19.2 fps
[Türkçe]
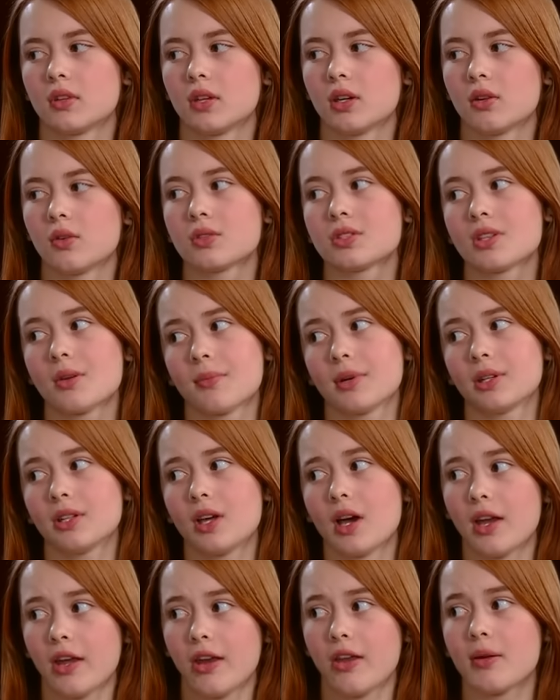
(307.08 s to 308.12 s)
E, o zaman
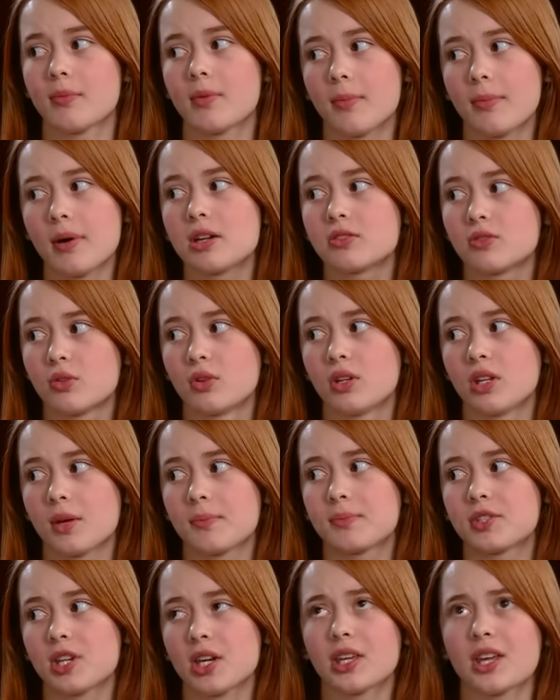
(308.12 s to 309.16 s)
anneye baban rolünü
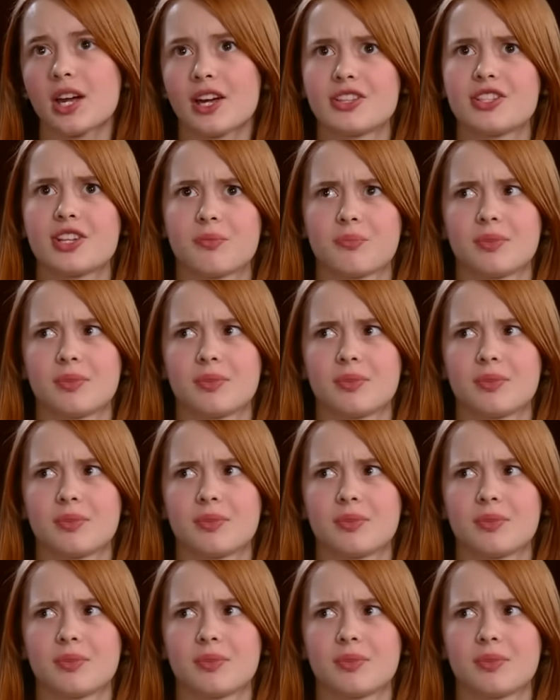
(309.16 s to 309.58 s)
yapacak gerçek